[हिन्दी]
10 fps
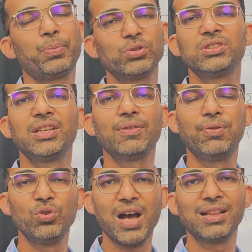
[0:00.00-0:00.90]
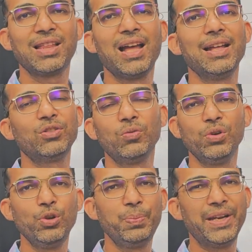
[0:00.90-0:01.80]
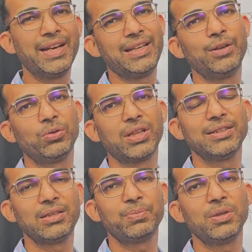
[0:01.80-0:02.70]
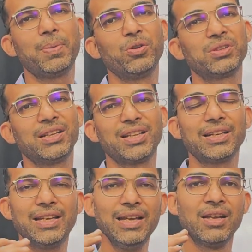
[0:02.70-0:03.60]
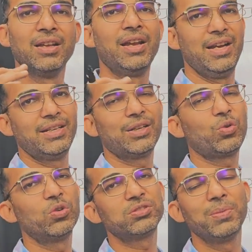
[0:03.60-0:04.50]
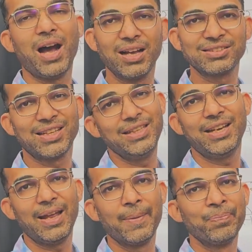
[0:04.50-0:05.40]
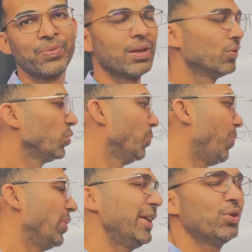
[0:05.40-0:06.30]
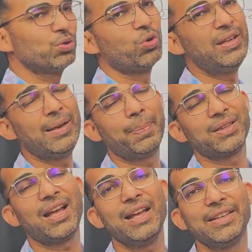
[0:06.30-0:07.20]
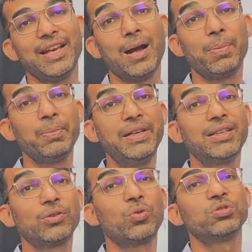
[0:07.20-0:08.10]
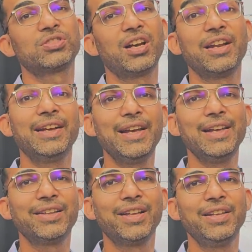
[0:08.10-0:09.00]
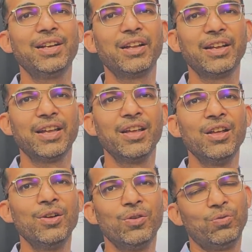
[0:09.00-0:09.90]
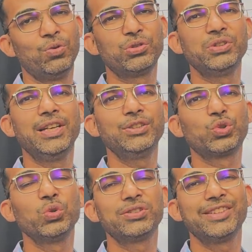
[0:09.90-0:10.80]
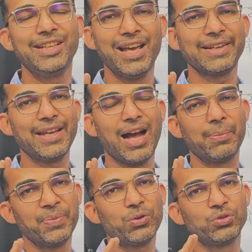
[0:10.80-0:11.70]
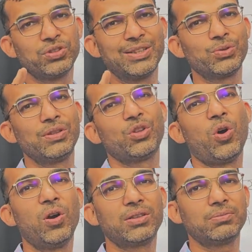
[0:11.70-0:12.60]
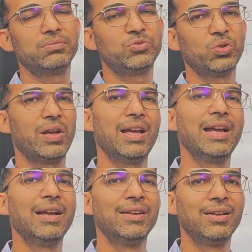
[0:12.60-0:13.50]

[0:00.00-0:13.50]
पे प्रोस्टेटिक फ्लूड आता है तो वो ल्यूब्रिकेटिंग होता है चिपचिपा होता है ताकि इंटरकोर्स में आसानी रहे तो बॉडी को थोड़ी नहीं पता है कि आप अभी इंटरकोर्स करेंगे या नहीं करेंगे वो तो यही सोच रही है कि आपने कुछ सेक्सुअल थॉट जो है